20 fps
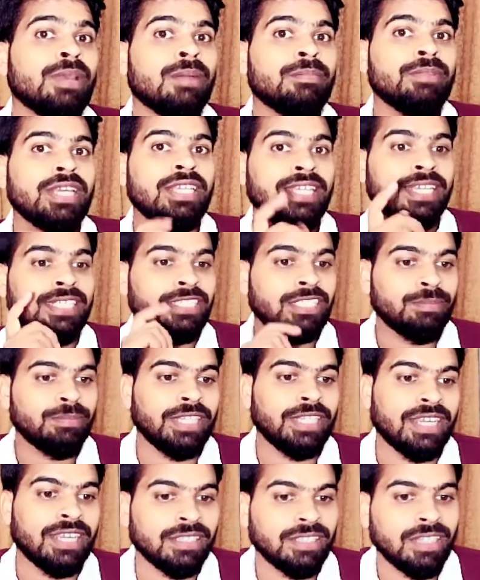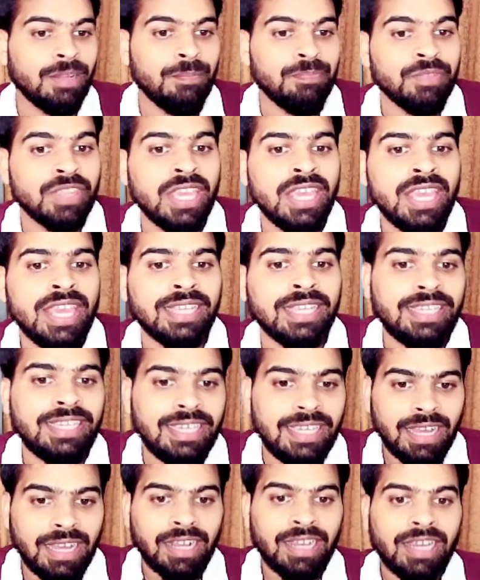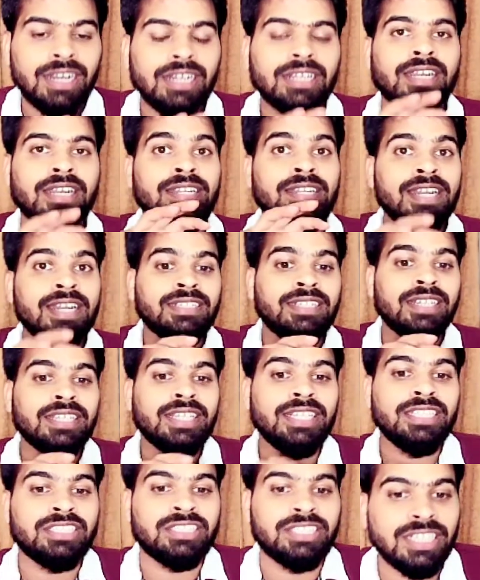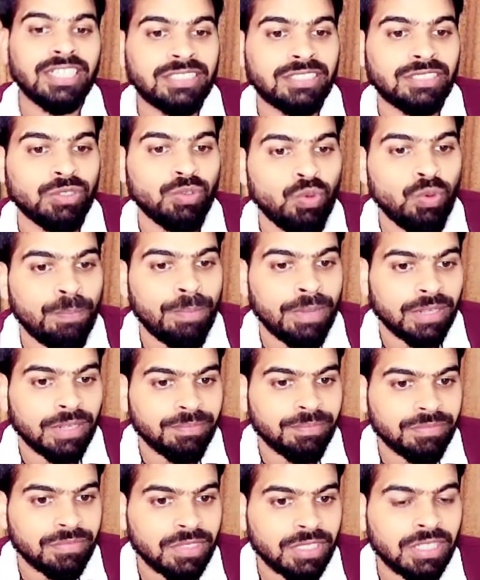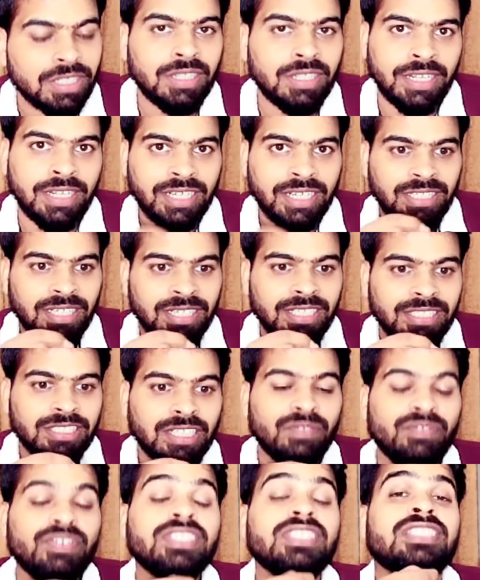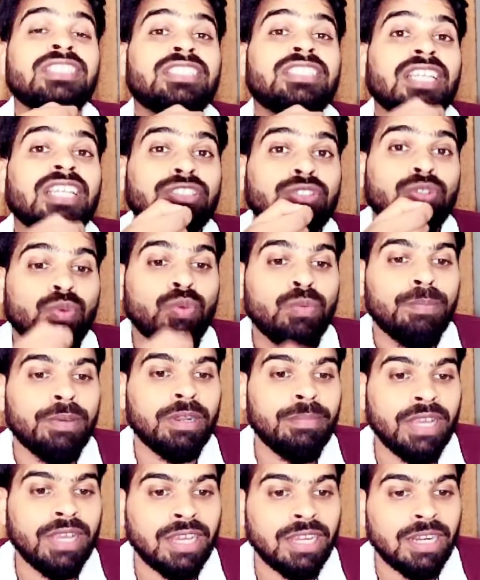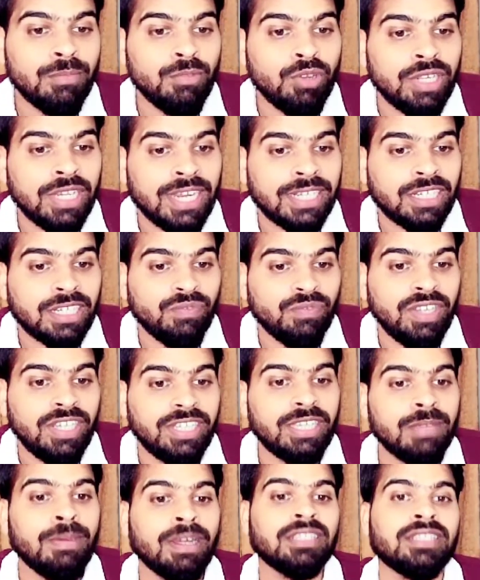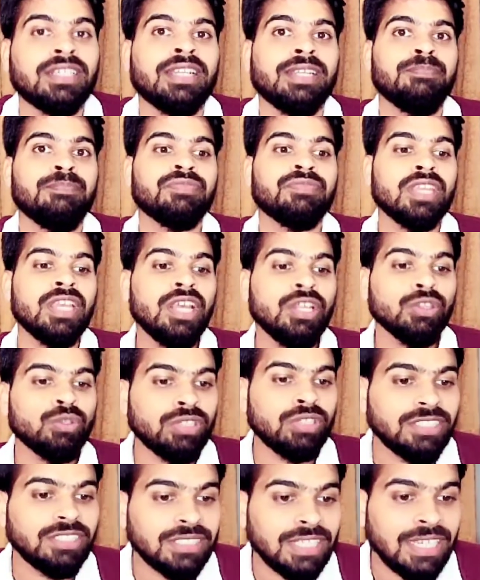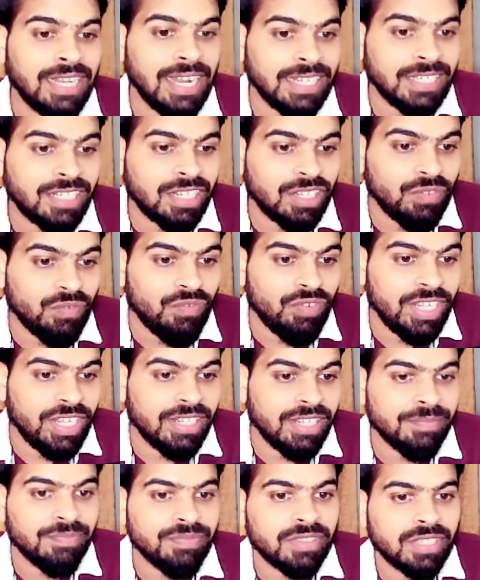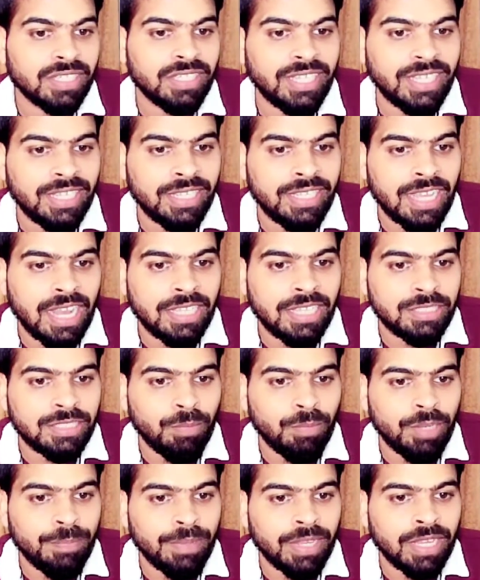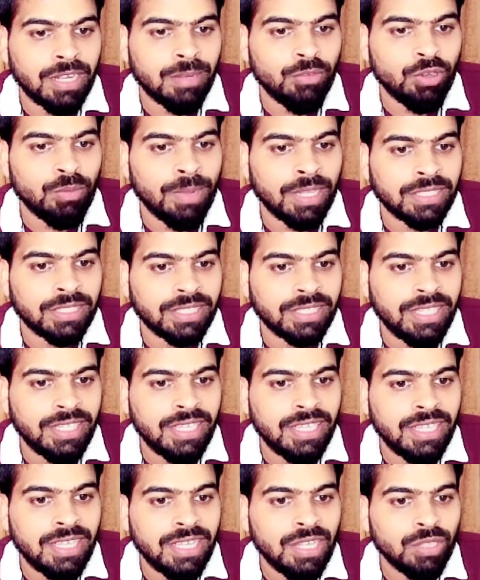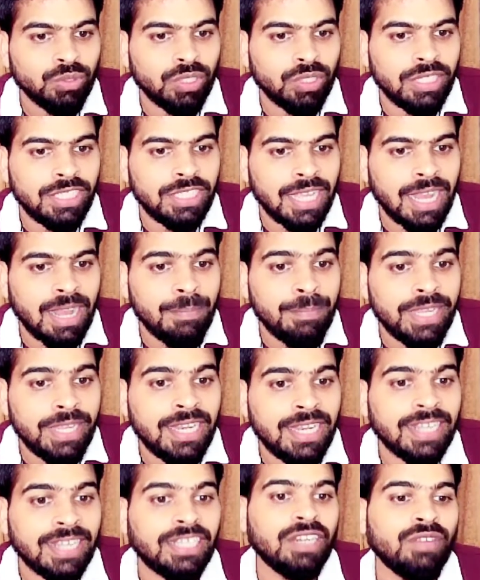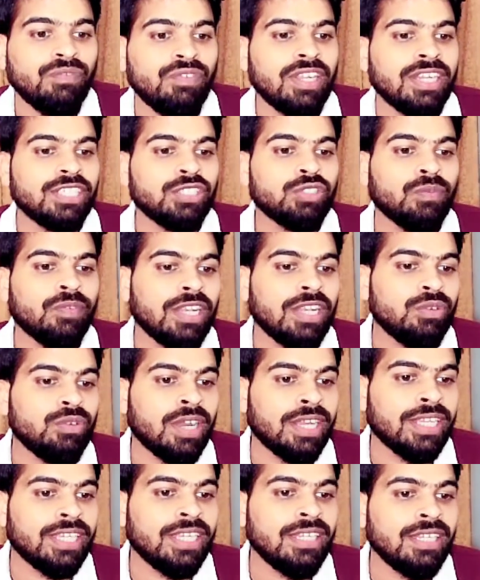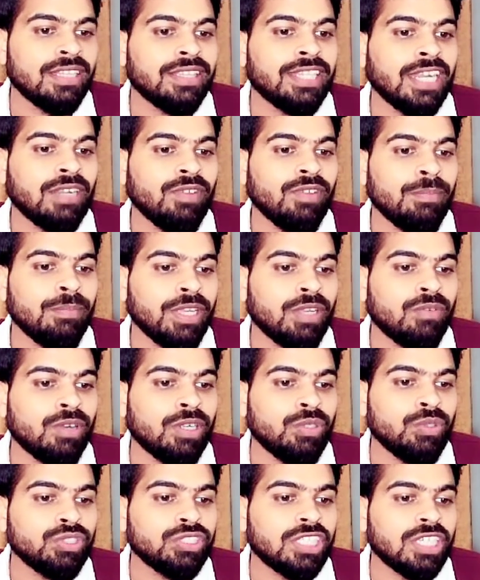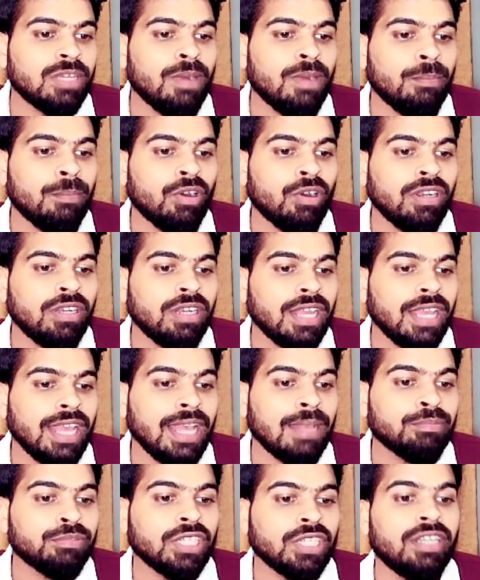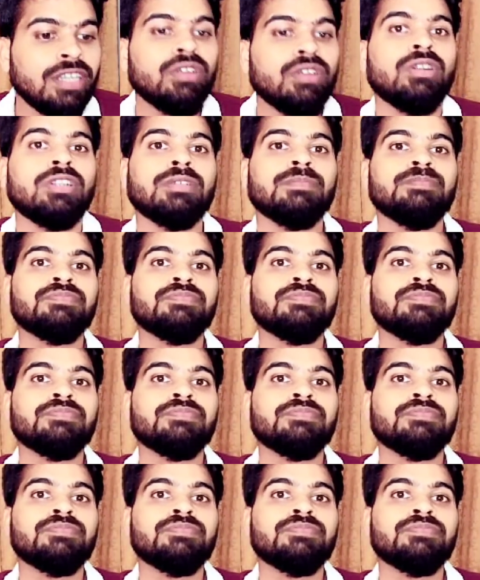हमने ये चीज भी देखा था कि अगर कंडक्टर के जस्ट ऊपर कंडक्टर के सरफेस से जस्ट ऊपर में अगर हम लोग इलेक्ट्रिक फील्ड की बात करें तो दिस इलेक्ट्रिक फील्ड ठीक है यहाँ इस पॉइंट पे अगर हम लोग बात करते हैं तो यहाँ पे इलेक्ट्रिक फील्ड की जो वैल्यू आएगी दैट विल बी इक्वल टू सिग्मा अपॉन एप्सल नॉट